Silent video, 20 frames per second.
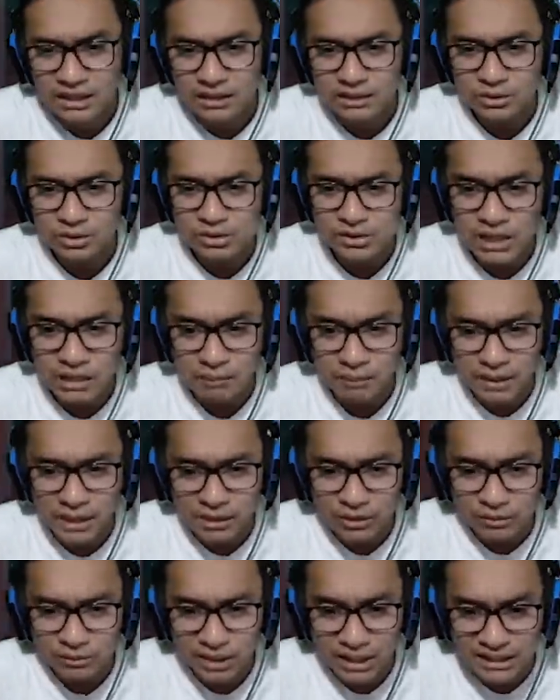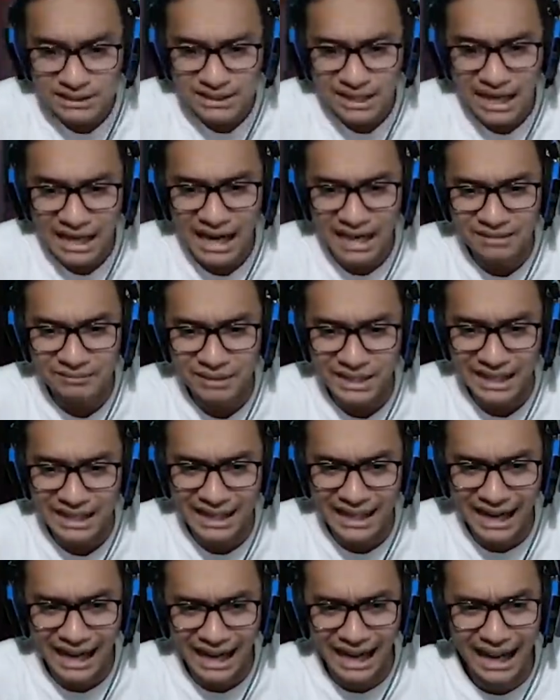Terus kapan aku balas serangan
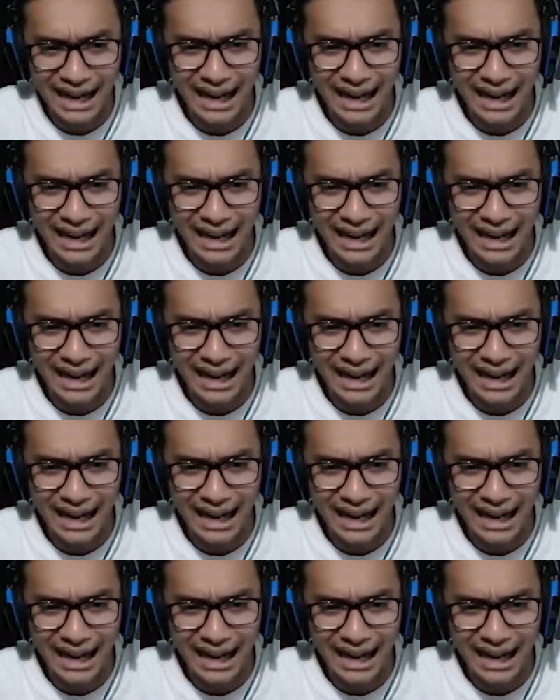mereka?